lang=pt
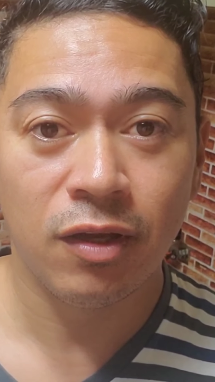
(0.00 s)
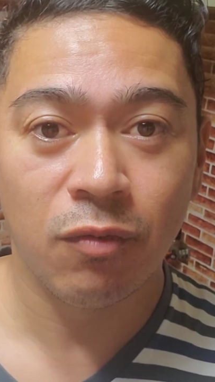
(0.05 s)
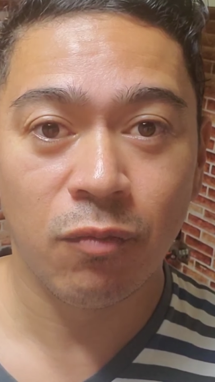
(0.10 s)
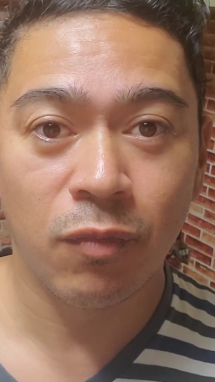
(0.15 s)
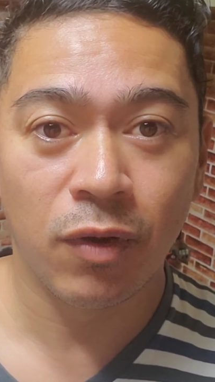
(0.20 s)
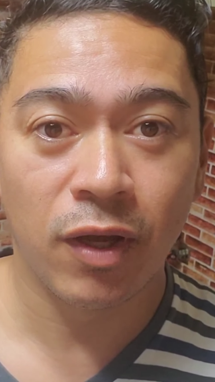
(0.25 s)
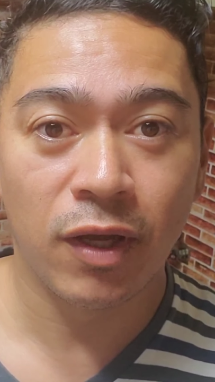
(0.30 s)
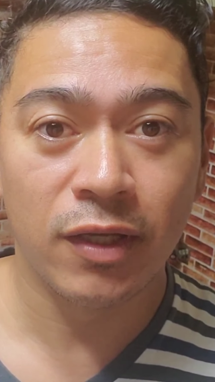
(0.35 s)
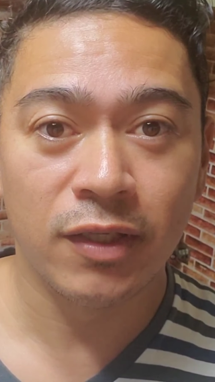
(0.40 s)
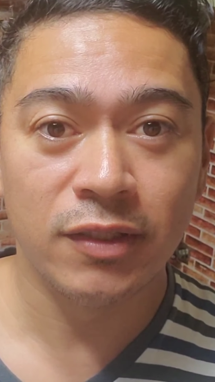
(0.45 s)

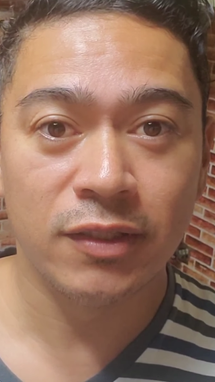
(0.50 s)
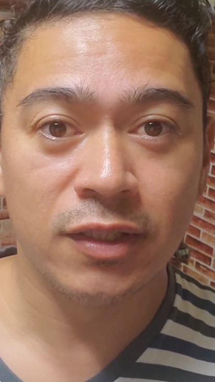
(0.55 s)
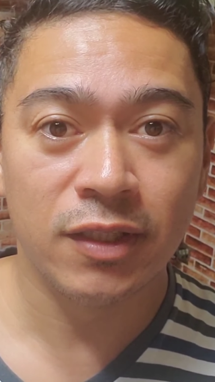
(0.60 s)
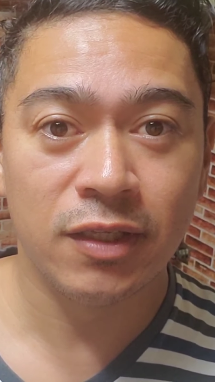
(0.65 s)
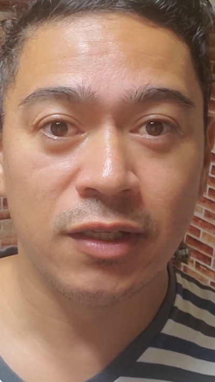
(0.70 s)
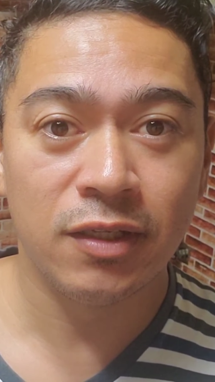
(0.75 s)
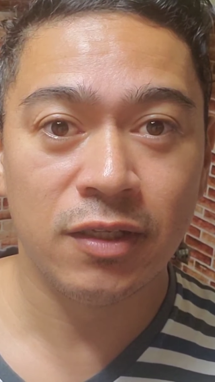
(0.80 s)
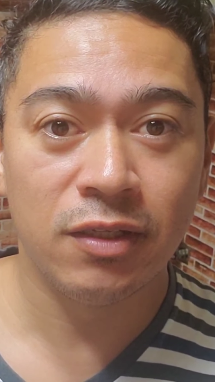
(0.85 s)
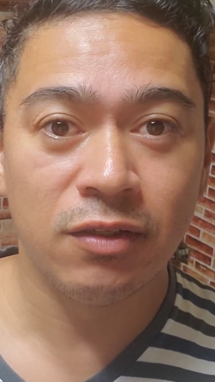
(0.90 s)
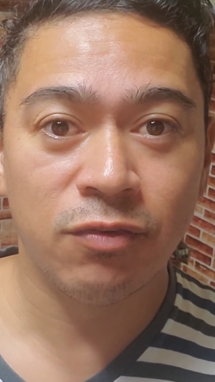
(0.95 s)
Mas
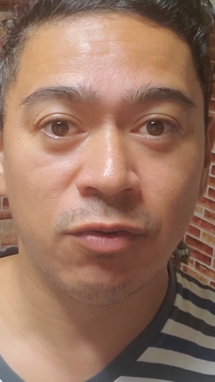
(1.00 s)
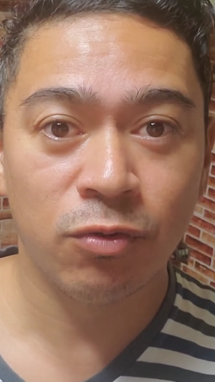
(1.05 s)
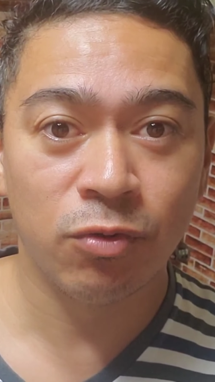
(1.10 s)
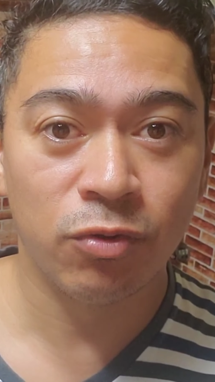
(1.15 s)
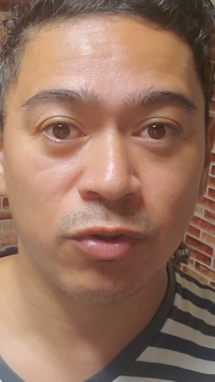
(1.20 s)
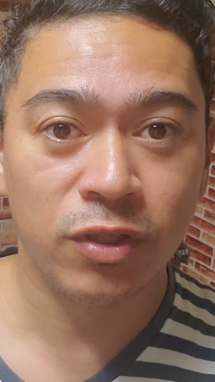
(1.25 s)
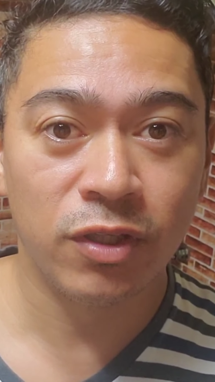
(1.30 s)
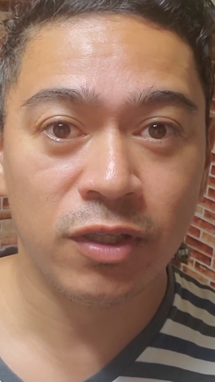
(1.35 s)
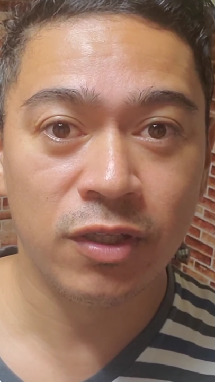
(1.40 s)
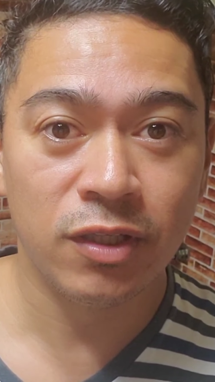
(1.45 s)
ele
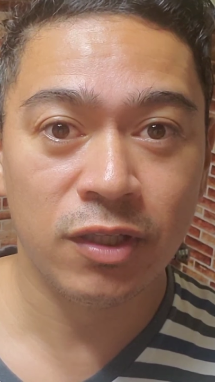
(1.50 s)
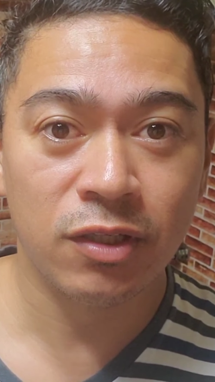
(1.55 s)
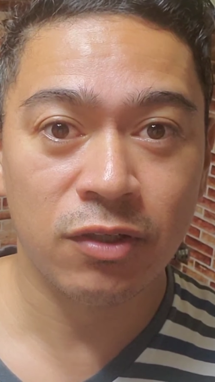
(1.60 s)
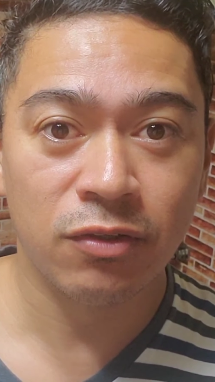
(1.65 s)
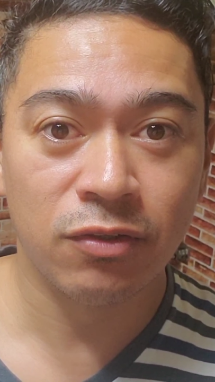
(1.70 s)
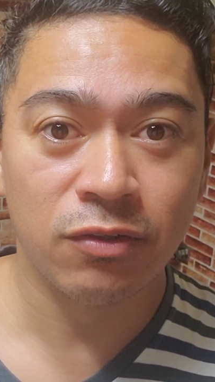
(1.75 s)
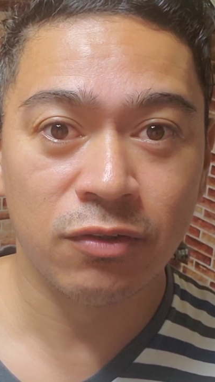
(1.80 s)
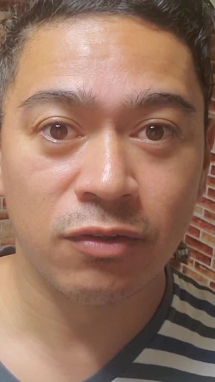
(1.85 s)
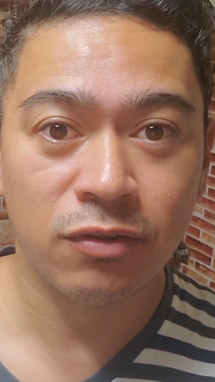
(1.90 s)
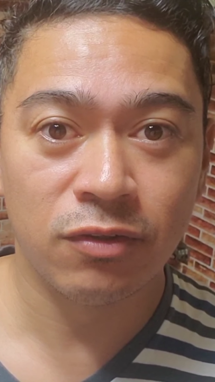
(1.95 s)
falou que
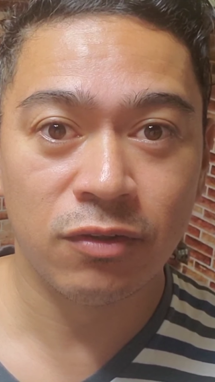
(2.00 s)
não.